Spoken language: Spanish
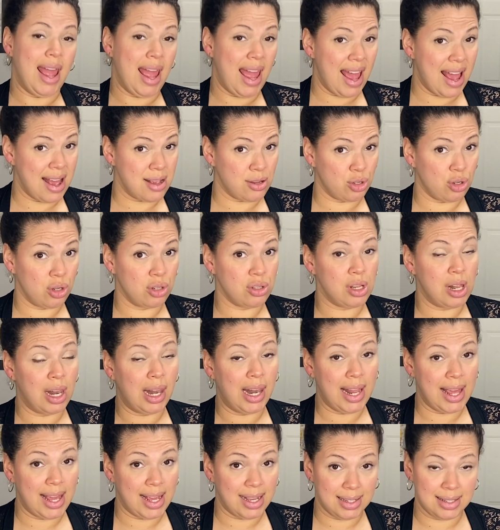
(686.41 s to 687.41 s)
esos
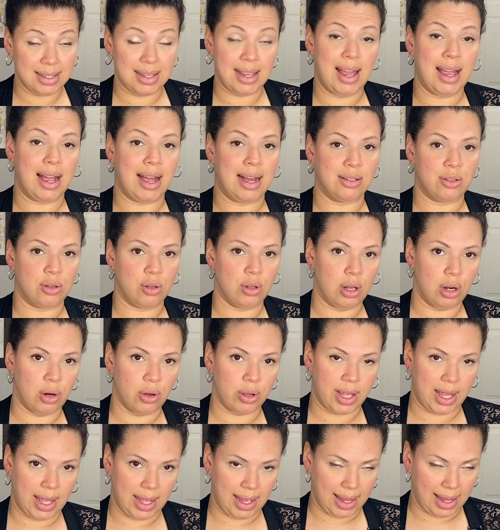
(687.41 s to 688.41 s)
links en caso de
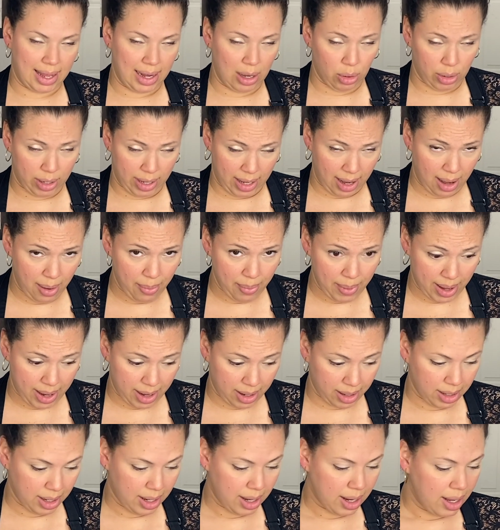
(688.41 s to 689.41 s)
lo que lo quieras
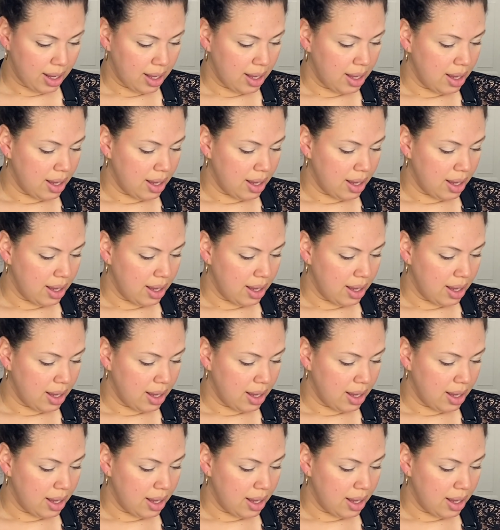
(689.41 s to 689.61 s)
ver